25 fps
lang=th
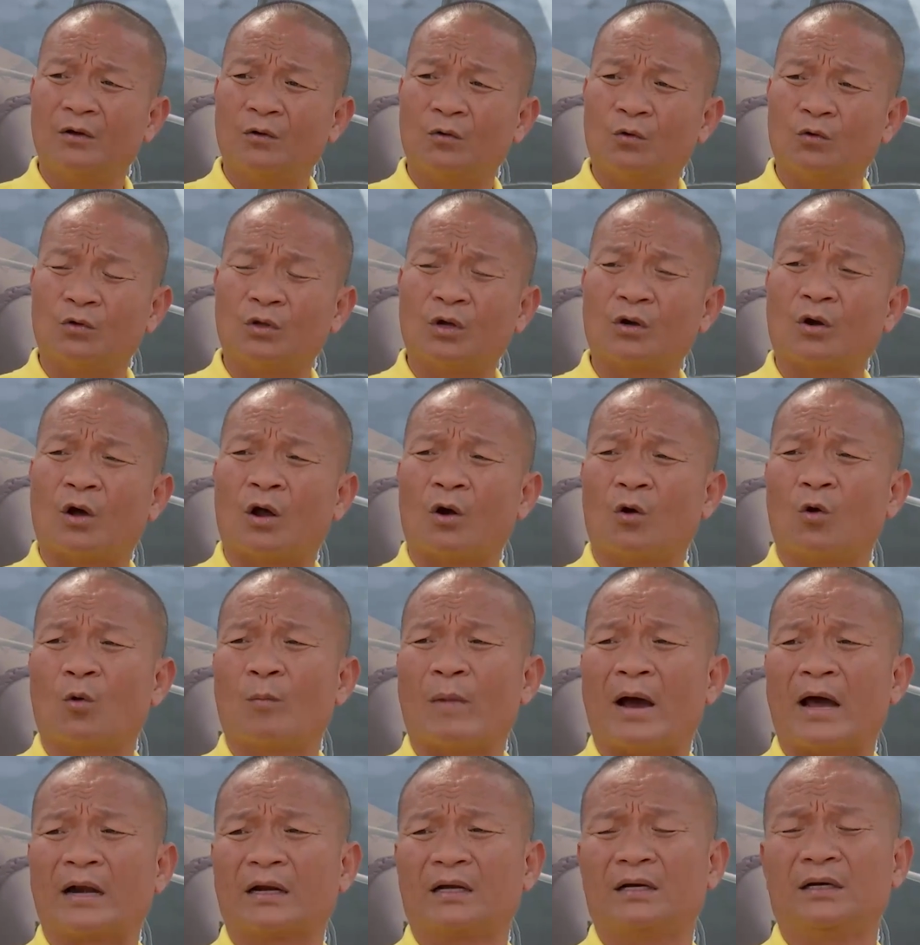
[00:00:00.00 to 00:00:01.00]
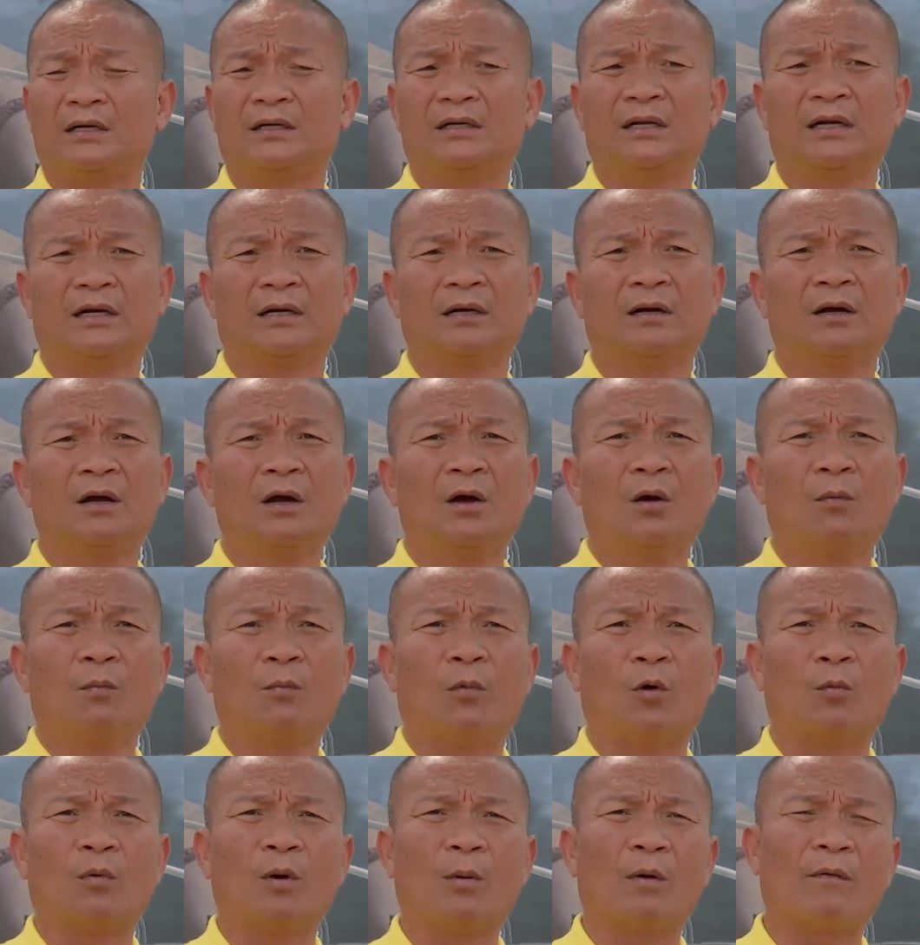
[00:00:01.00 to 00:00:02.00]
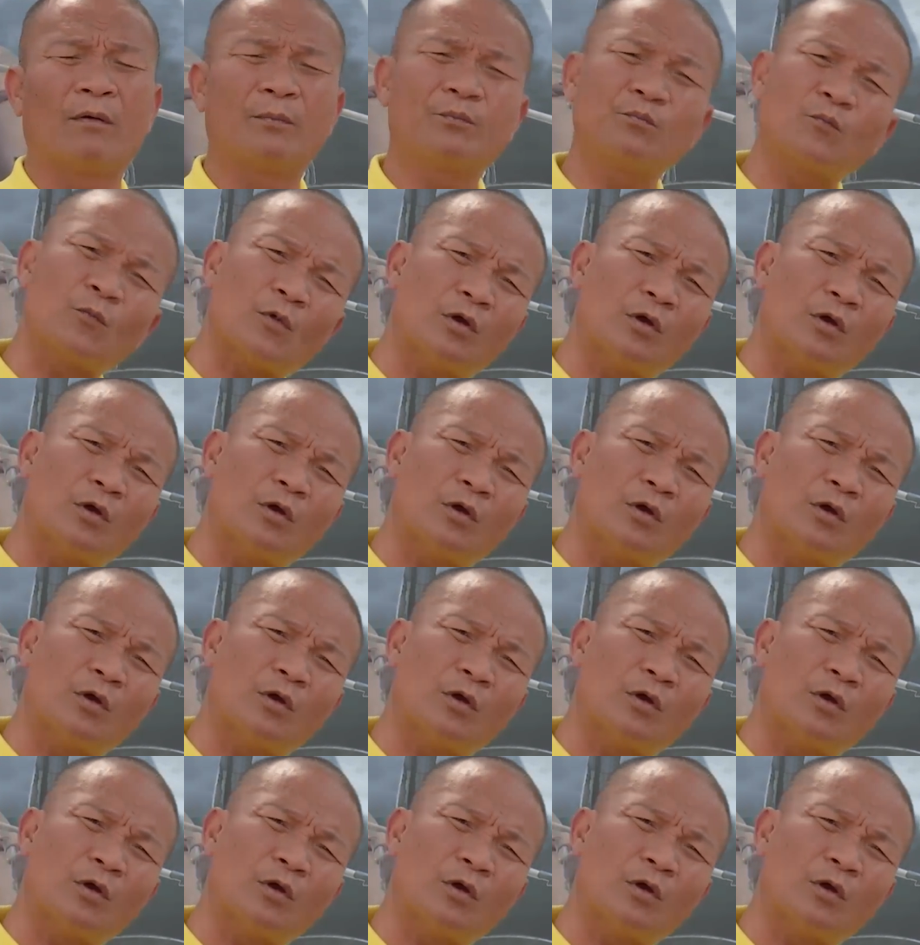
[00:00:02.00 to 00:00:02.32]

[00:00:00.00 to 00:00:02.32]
คุณต้องนอนโรงพยาบาลคืนหนึ่งผมก็บอก